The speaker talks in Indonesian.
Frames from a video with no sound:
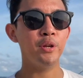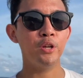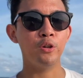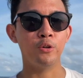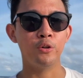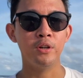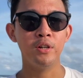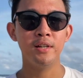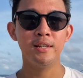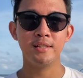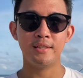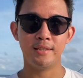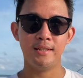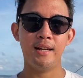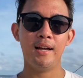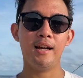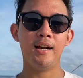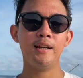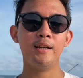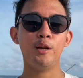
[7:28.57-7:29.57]
kalian
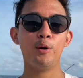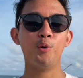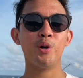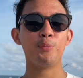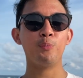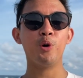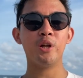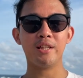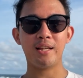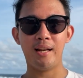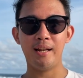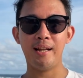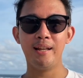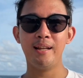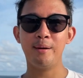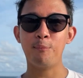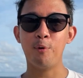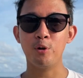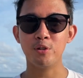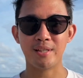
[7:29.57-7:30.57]
tinggal di Bali gitu ya
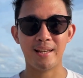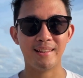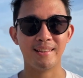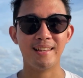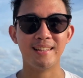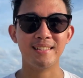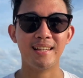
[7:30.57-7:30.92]
mungkin